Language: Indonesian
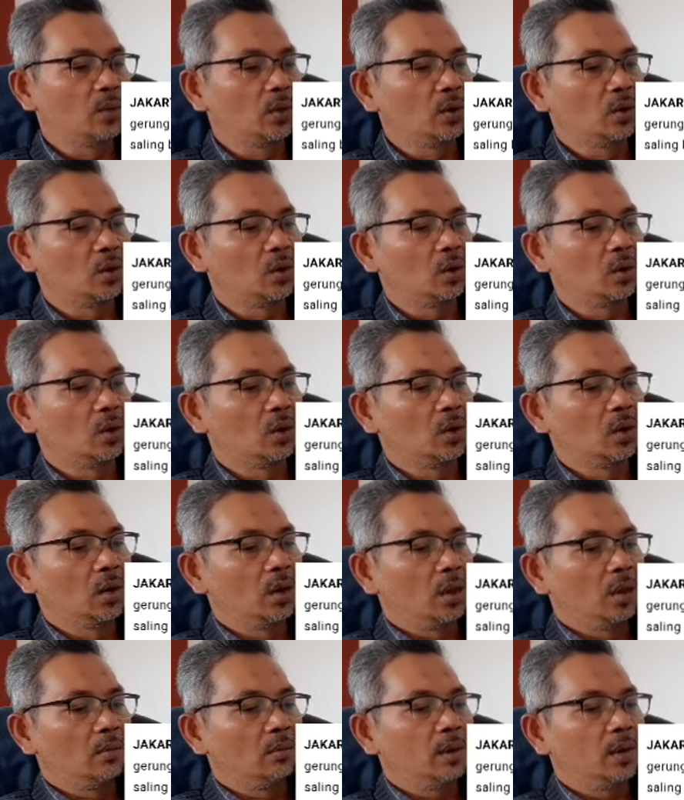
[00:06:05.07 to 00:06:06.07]
bunuh.
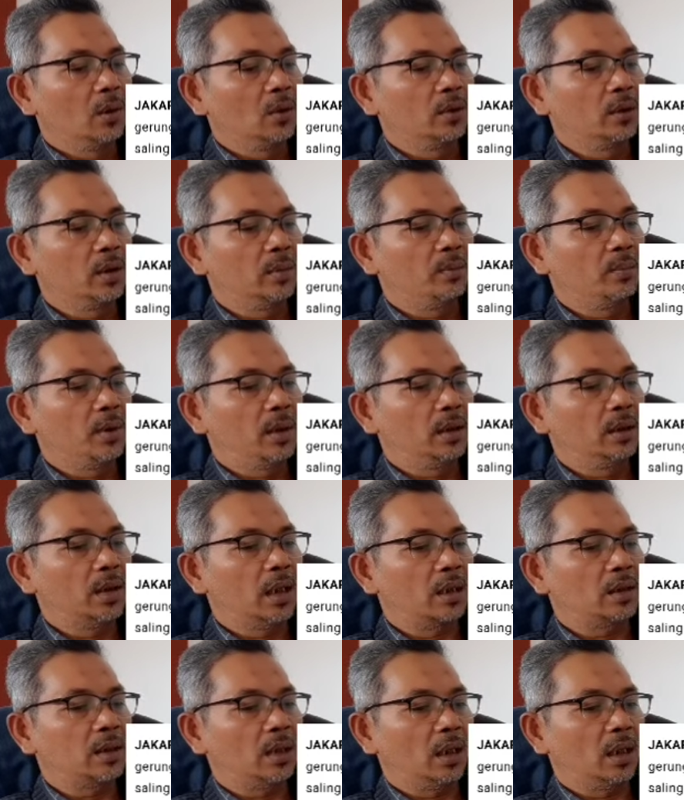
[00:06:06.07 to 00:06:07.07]
Mengutip
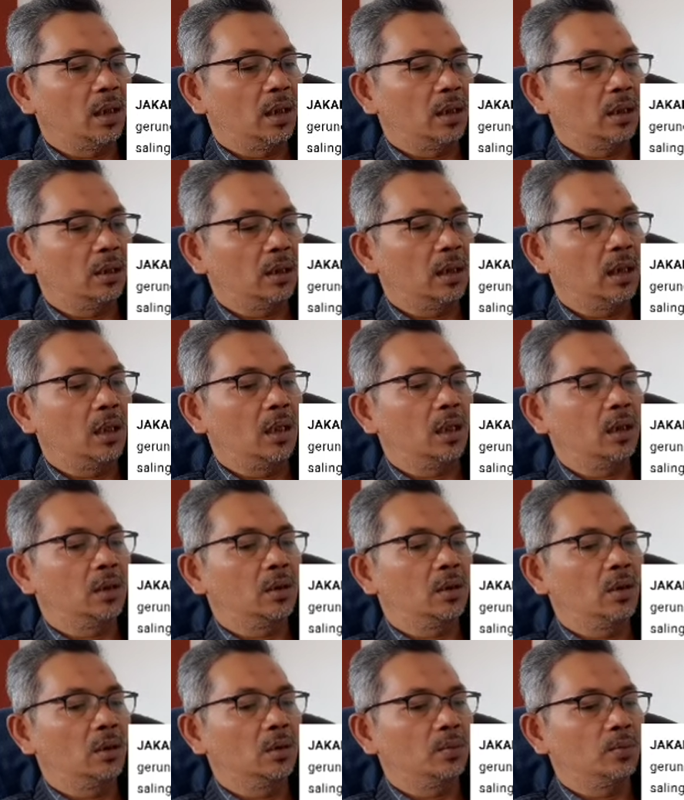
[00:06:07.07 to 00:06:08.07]
berita
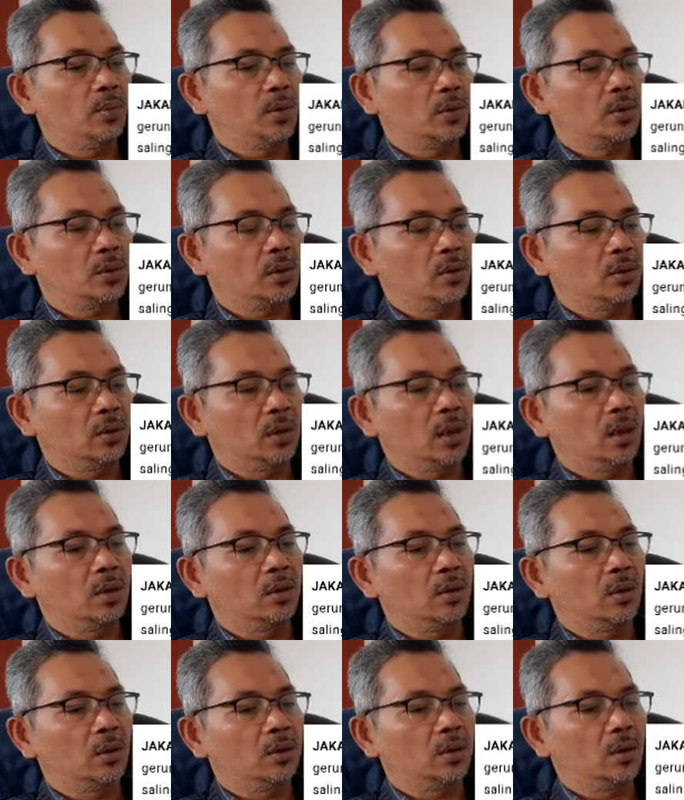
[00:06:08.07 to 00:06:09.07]

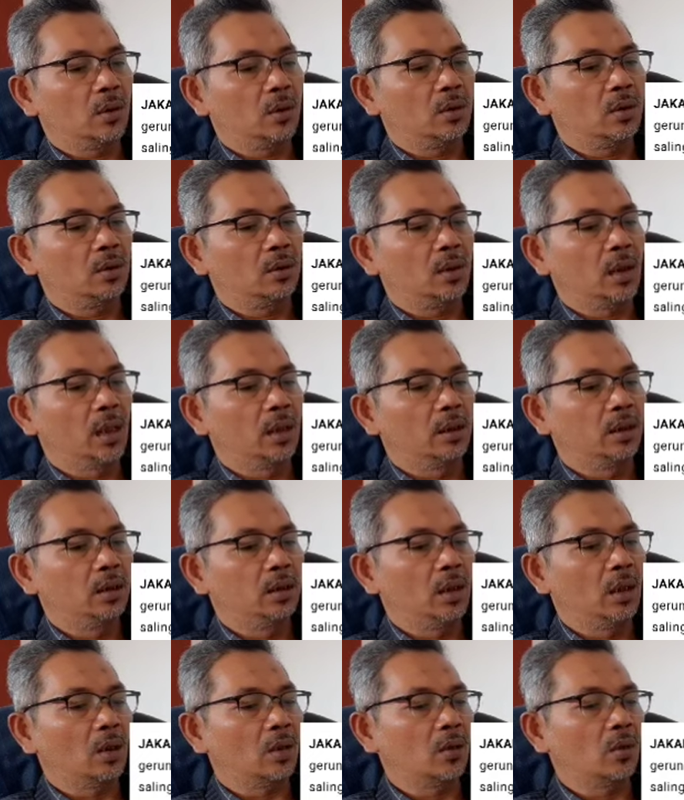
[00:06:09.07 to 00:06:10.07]
jakarta.poskota.co.id,
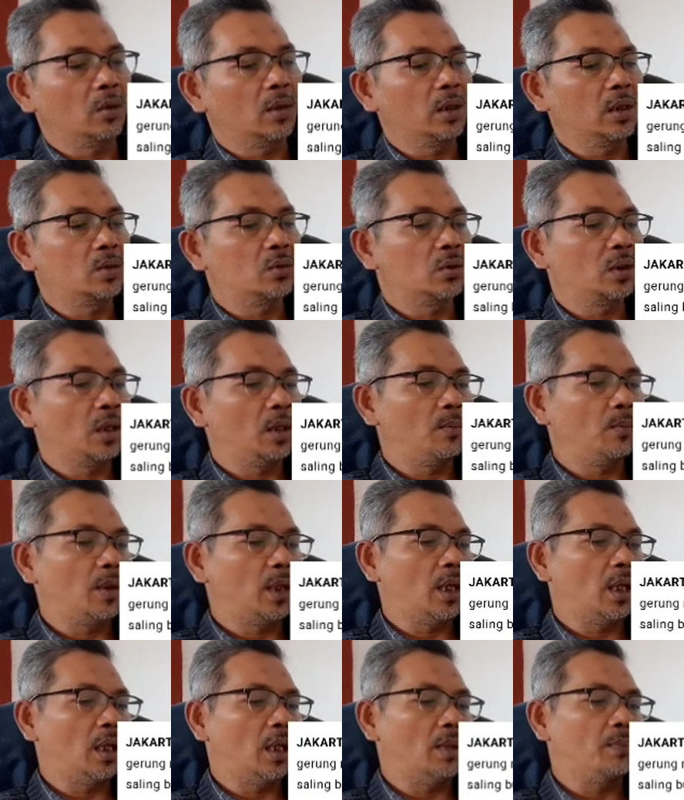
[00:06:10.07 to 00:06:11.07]
Rocky juga
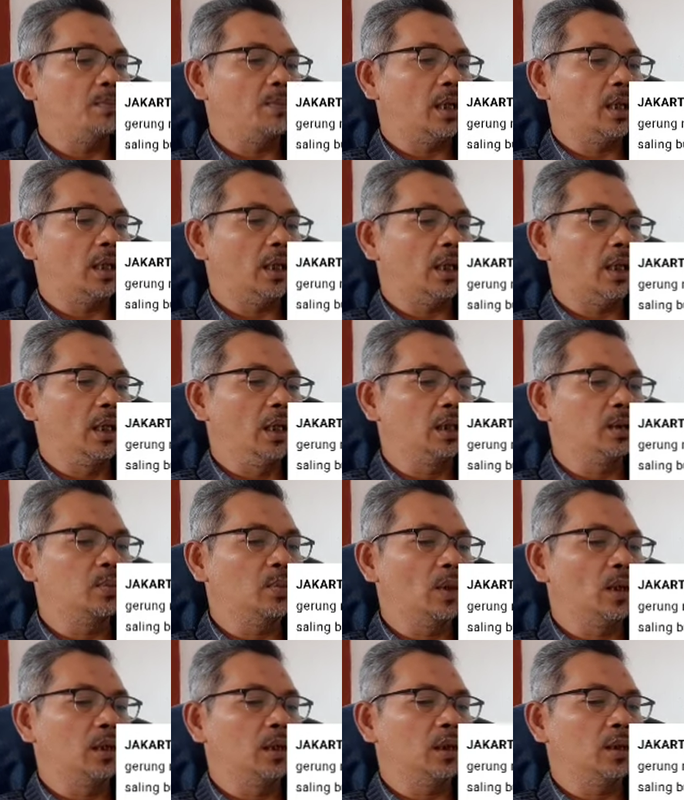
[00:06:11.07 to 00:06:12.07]
berharap para elit
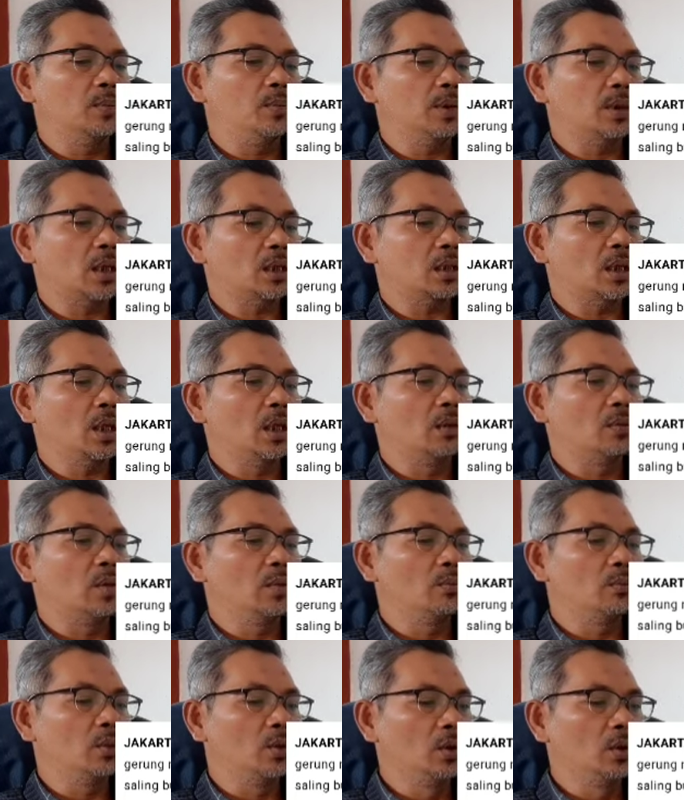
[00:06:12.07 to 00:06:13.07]
politik bisa saling
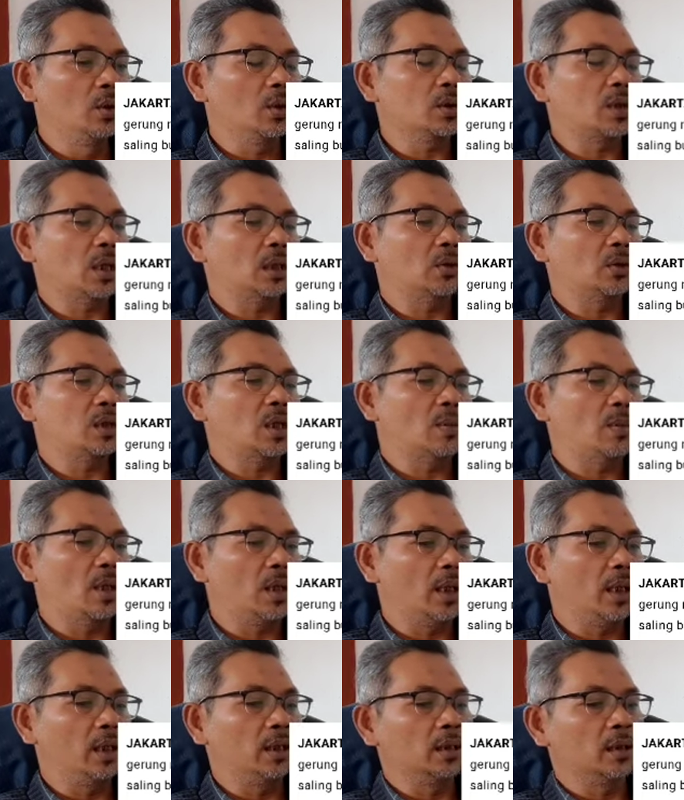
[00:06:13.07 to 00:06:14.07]
membunuh satu sama
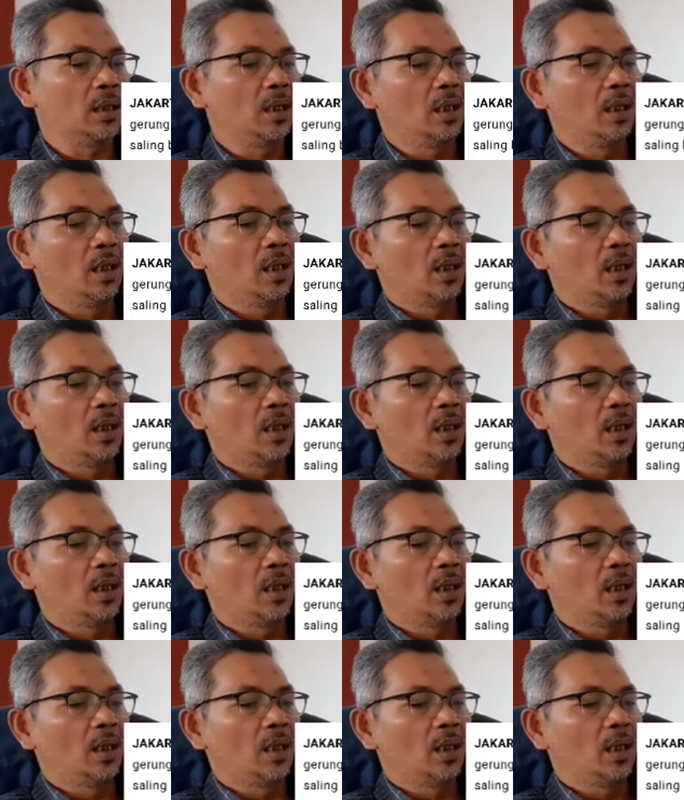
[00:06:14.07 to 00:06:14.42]
lain